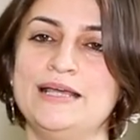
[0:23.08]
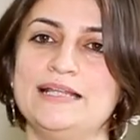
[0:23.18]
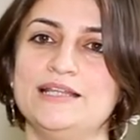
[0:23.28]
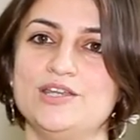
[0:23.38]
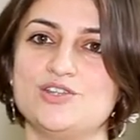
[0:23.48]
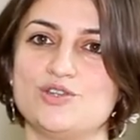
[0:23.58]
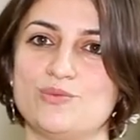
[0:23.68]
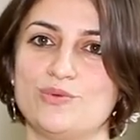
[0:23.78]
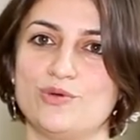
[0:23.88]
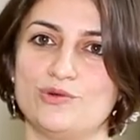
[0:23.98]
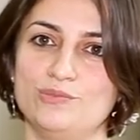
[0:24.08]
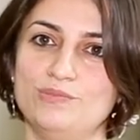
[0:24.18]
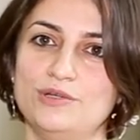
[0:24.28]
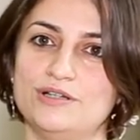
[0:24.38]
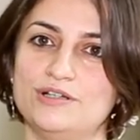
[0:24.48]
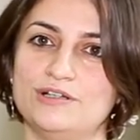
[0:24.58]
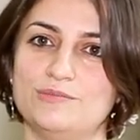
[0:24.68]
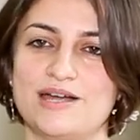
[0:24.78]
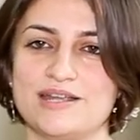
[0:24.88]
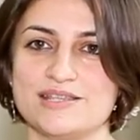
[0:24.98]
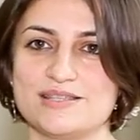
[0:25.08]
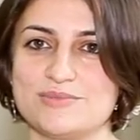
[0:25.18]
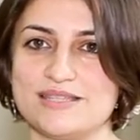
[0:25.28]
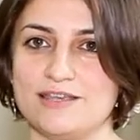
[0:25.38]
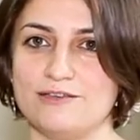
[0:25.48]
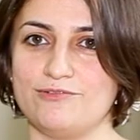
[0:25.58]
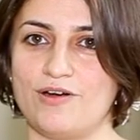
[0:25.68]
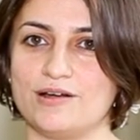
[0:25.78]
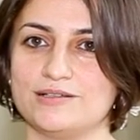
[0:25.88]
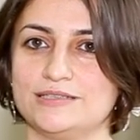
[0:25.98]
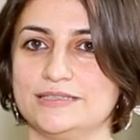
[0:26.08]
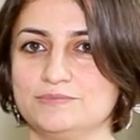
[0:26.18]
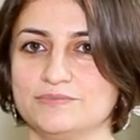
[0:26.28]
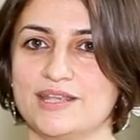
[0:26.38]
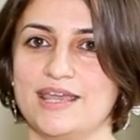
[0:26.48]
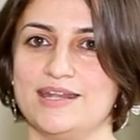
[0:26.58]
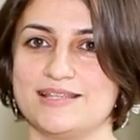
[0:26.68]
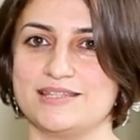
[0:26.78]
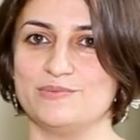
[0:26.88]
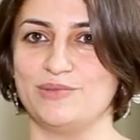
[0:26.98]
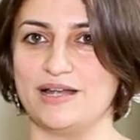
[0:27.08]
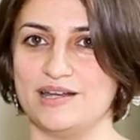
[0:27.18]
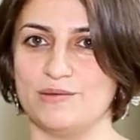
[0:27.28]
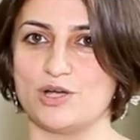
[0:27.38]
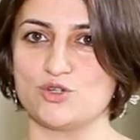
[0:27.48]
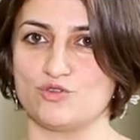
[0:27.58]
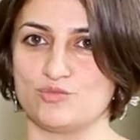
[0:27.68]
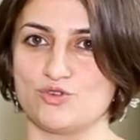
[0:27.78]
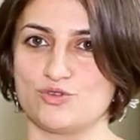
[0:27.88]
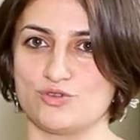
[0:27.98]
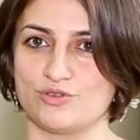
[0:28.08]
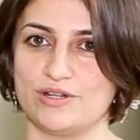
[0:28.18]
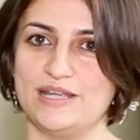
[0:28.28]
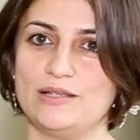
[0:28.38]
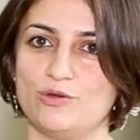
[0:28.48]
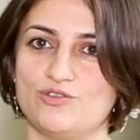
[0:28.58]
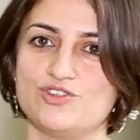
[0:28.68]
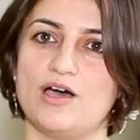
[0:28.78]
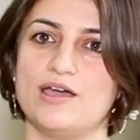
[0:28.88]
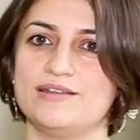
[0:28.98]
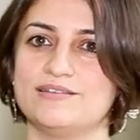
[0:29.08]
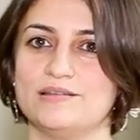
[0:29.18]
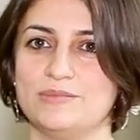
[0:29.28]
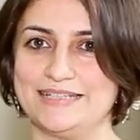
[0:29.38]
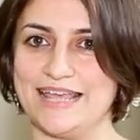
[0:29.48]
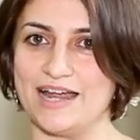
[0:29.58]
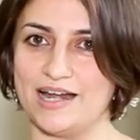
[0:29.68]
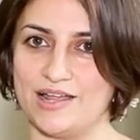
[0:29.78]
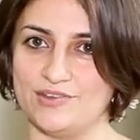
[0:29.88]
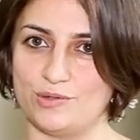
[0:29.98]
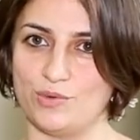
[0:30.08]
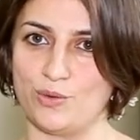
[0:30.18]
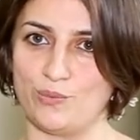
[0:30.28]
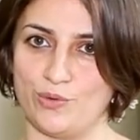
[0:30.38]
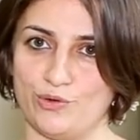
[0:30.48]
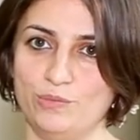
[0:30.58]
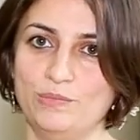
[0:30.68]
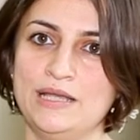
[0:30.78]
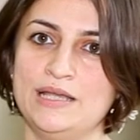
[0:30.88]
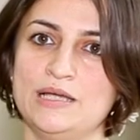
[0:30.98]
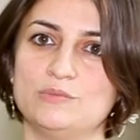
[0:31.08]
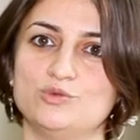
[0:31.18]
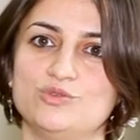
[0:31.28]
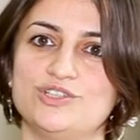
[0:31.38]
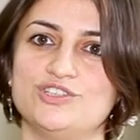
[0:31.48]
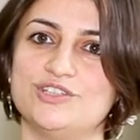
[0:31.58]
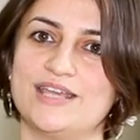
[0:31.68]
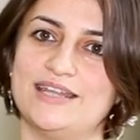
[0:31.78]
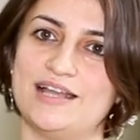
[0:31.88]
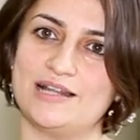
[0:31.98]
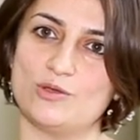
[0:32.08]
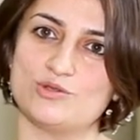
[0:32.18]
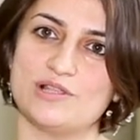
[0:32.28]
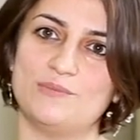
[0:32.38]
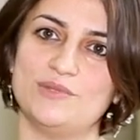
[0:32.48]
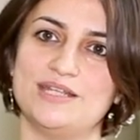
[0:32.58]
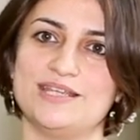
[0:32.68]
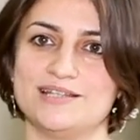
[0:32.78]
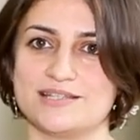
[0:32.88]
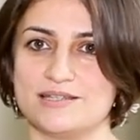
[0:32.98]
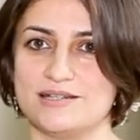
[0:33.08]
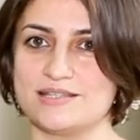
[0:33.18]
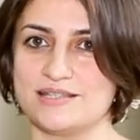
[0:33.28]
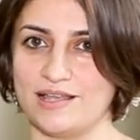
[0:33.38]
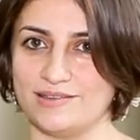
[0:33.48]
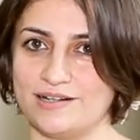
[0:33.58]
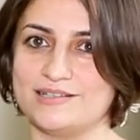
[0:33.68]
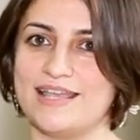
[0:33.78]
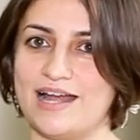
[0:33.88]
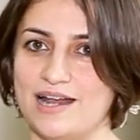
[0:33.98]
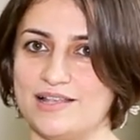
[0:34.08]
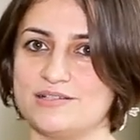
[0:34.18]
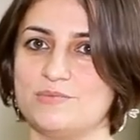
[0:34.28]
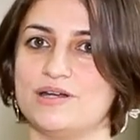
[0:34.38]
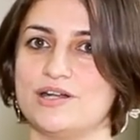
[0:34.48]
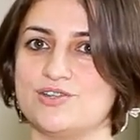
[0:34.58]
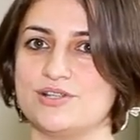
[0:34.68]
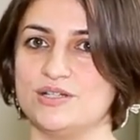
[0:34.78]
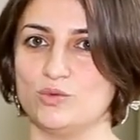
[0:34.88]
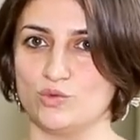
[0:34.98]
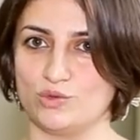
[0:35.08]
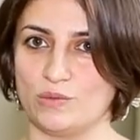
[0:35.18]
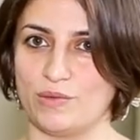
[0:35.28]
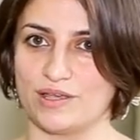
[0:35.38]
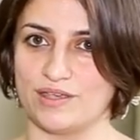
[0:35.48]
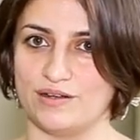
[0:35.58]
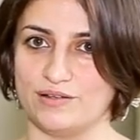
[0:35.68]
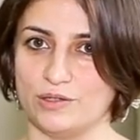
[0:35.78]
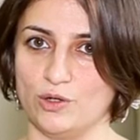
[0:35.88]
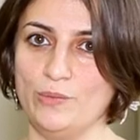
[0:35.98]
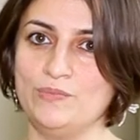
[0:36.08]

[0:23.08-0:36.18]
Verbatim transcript: Ne iş yapıyorum? Ee, merkezimize farklı gereksinimlerle başvurmuş çocuklara ilk önce ayrıntılı bir değerlendirme yapıyorum. Bunun içinde genel gözlemlerin yanı sıra standart değerlendirme araçlarını uygulamak yer alıyor.